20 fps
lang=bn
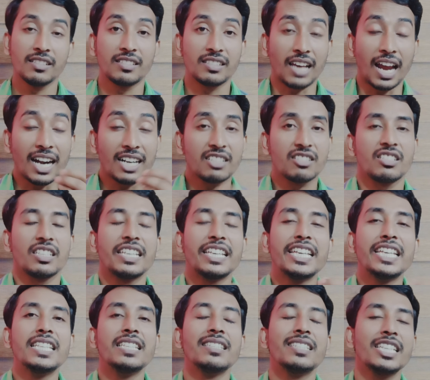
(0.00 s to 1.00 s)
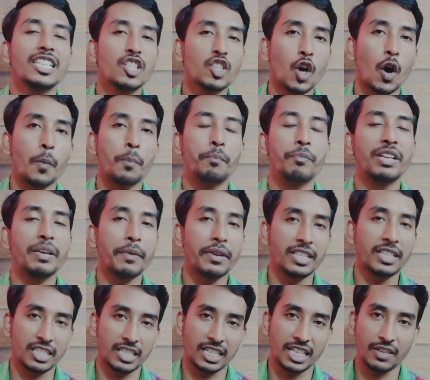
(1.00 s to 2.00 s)
সার্চ ইঞ্জিন
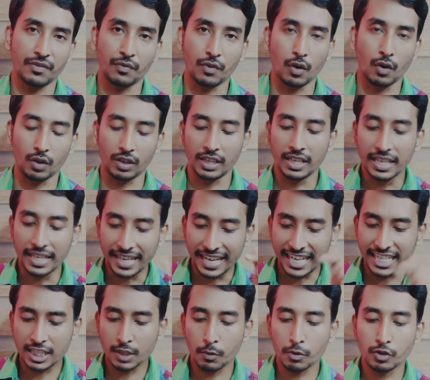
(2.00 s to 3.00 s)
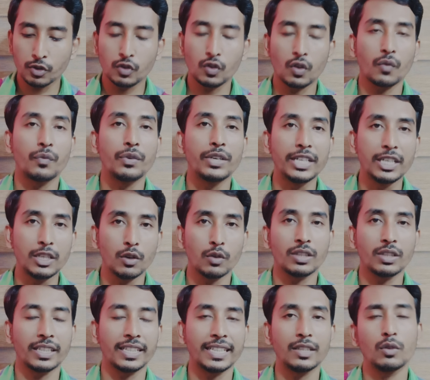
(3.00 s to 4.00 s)
অপটিমাইজেশনের ফল এই সমস্ত
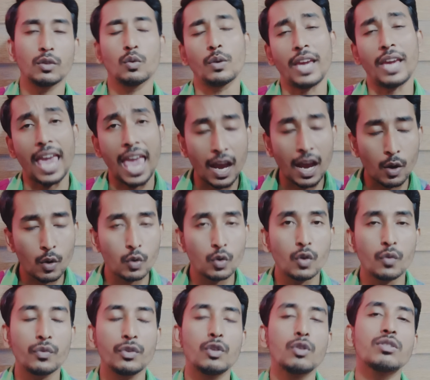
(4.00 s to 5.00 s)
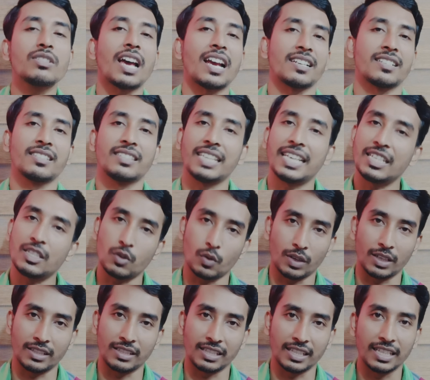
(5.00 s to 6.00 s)
ভিডিওতে কিন্তু এখনও ভিউজ আসতেই
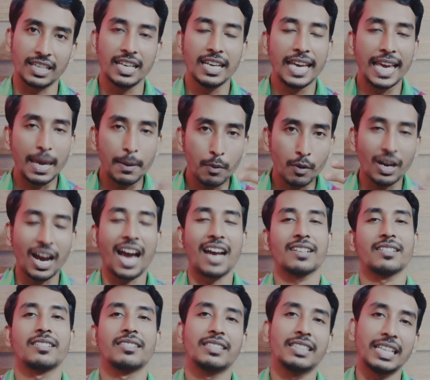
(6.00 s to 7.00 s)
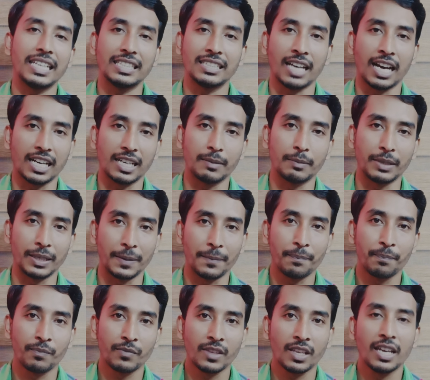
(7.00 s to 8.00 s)
চলেছে এবং আসতেই থাকবে
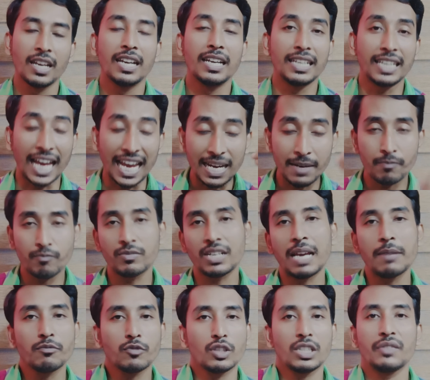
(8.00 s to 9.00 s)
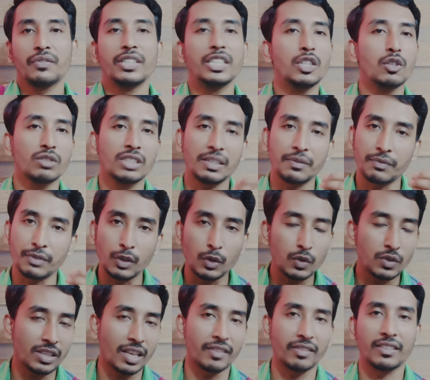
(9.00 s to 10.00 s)
লাইফ টাইম যদি ভিডিওতে
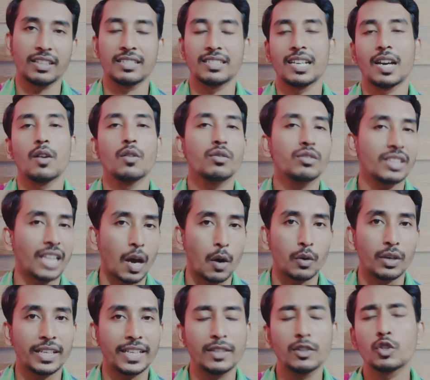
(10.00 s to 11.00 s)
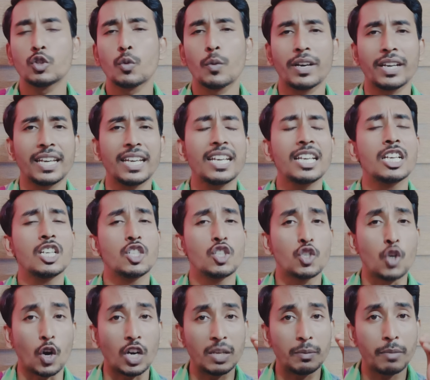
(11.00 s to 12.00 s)
ভিউস আনতে চাও তাহলে কিন্তু তোমাকে
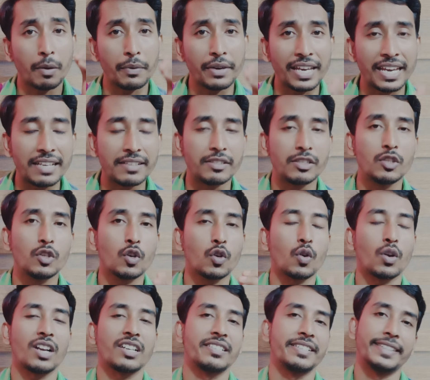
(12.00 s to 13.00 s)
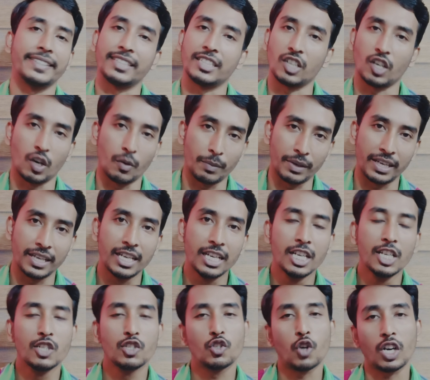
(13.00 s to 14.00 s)
সঠিকভাবে এসিও e করা শিখতে হবে
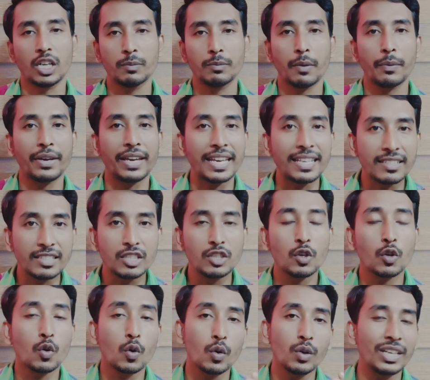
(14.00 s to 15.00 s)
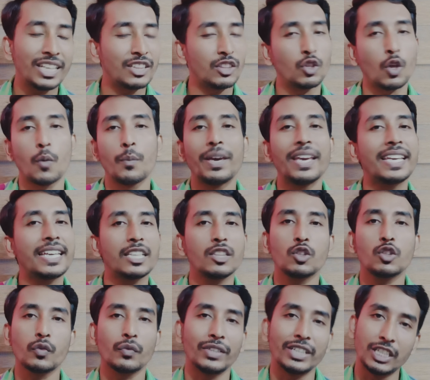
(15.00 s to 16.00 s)
সঠিকভাবে এসিও e করলে তবেই
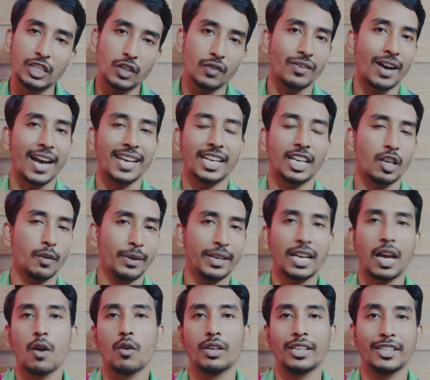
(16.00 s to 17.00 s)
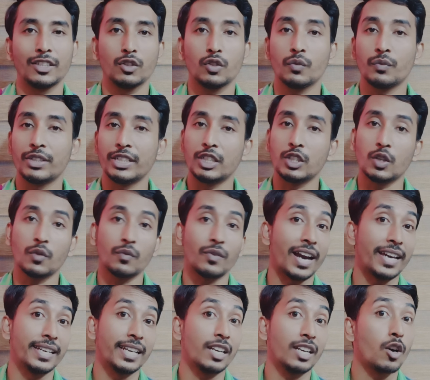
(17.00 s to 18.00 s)
কিন্তু ভিডিও ভাইরাল হবে না হলে কিন্তু ভিডিও
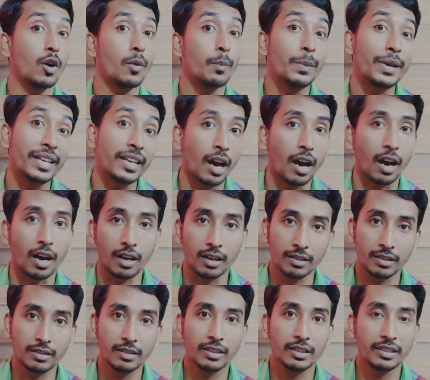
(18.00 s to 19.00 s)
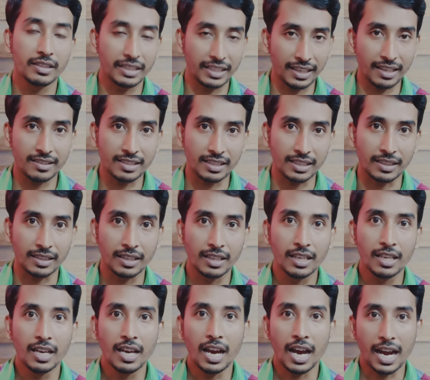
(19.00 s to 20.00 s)
ভাইরাল হবে না ঠিক আছে
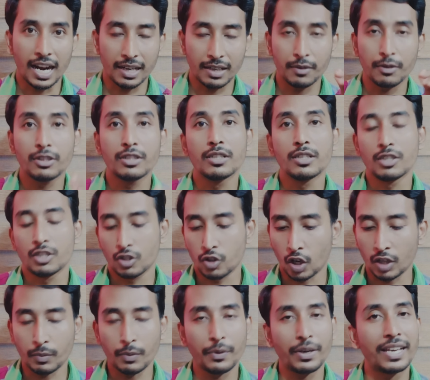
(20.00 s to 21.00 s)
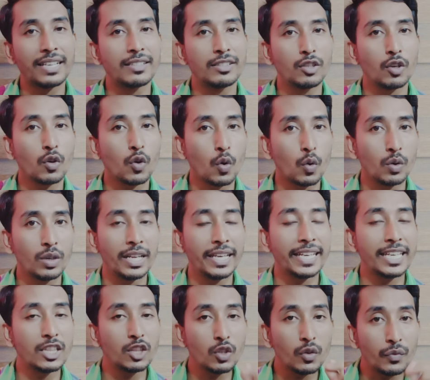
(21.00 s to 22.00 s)
আর সঠিকভাবে এসিও e করলেই
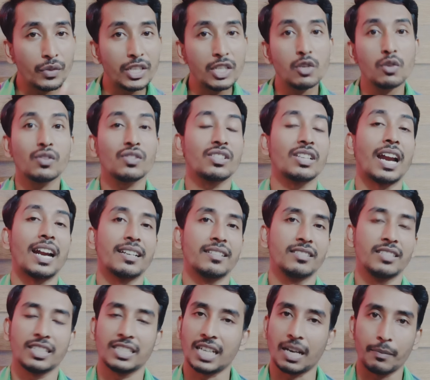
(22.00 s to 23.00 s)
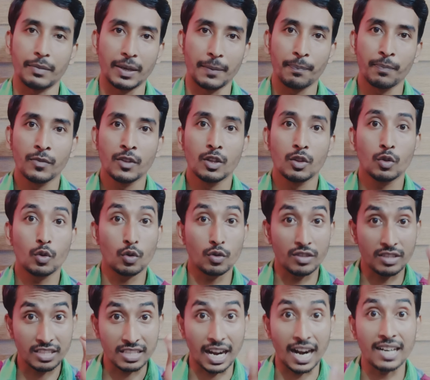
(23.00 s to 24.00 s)
কিন্তু ভিডিও সার্চে যাবে তো
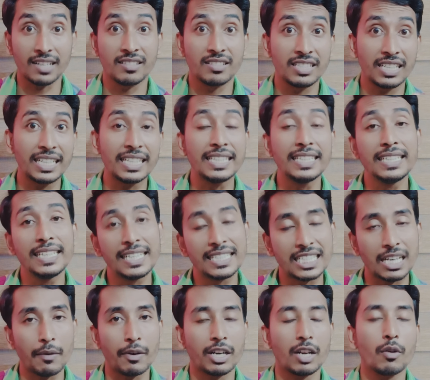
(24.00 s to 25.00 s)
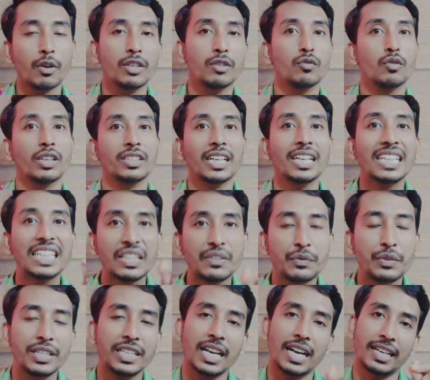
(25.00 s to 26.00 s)
সার্চে নিয়ে যাওয়াটাও কিন্তু একটা
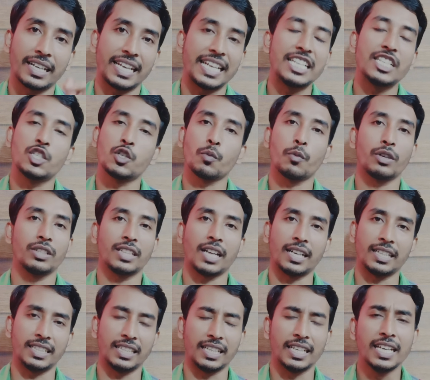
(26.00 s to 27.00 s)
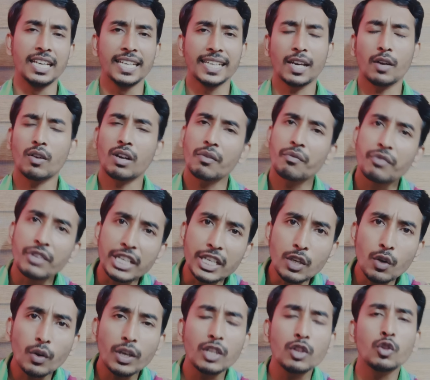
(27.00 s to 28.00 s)
ডিফিকাল্ট এই সময় দাঁড়িয়ে কেননা
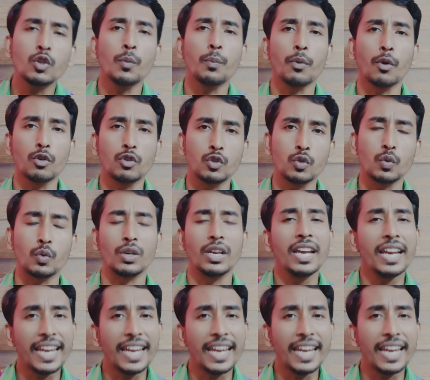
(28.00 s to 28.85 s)
ভিডিও কিন্তু প্রচুর